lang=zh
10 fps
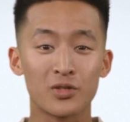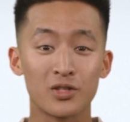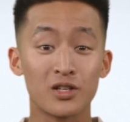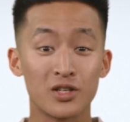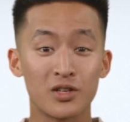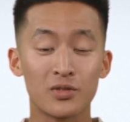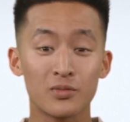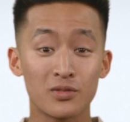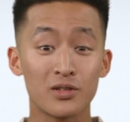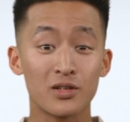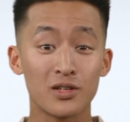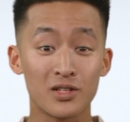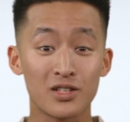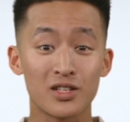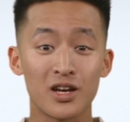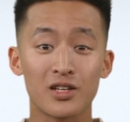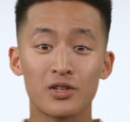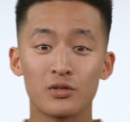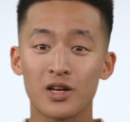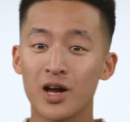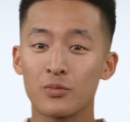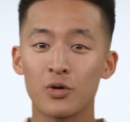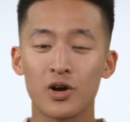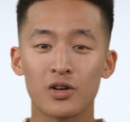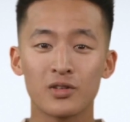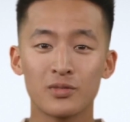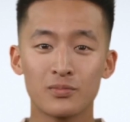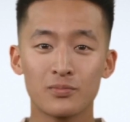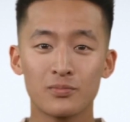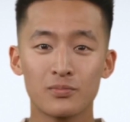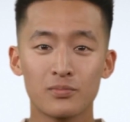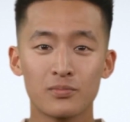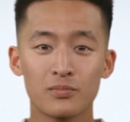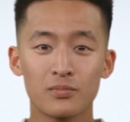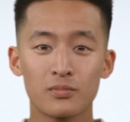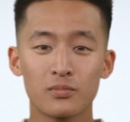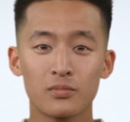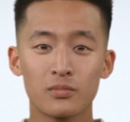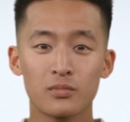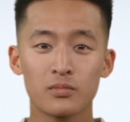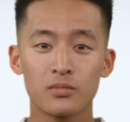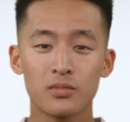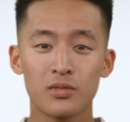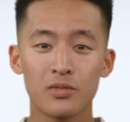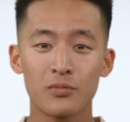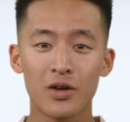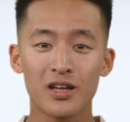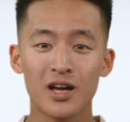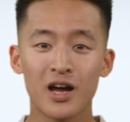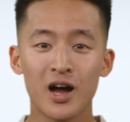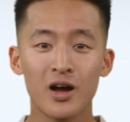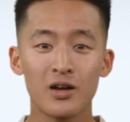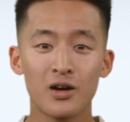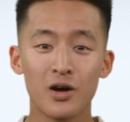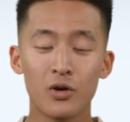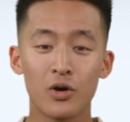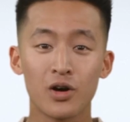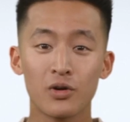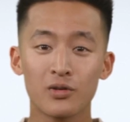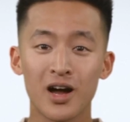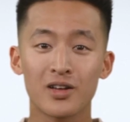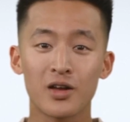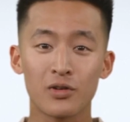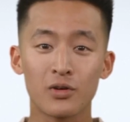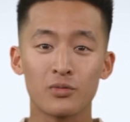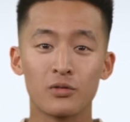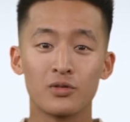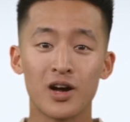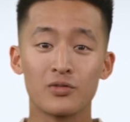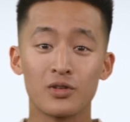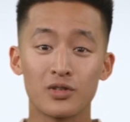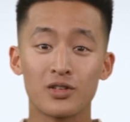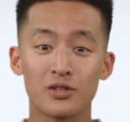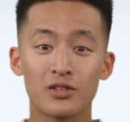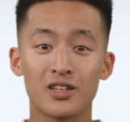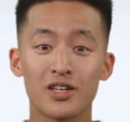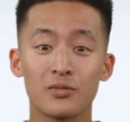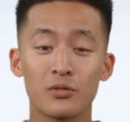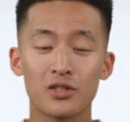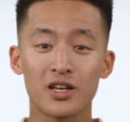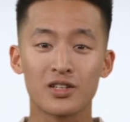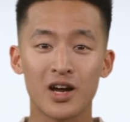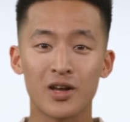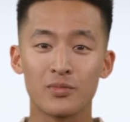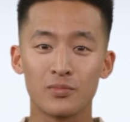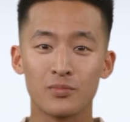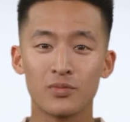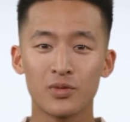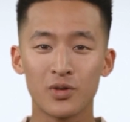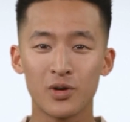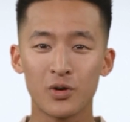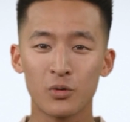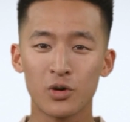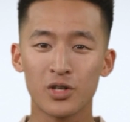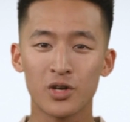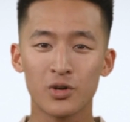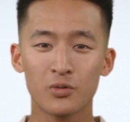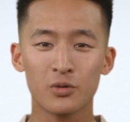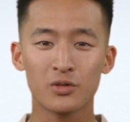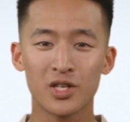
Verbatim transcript: 专家表示，这一批次的航天员将进入中国航天员科研训练中心，接受全面系统的训练。为二零三零年前实现载人登陆月球做好准备。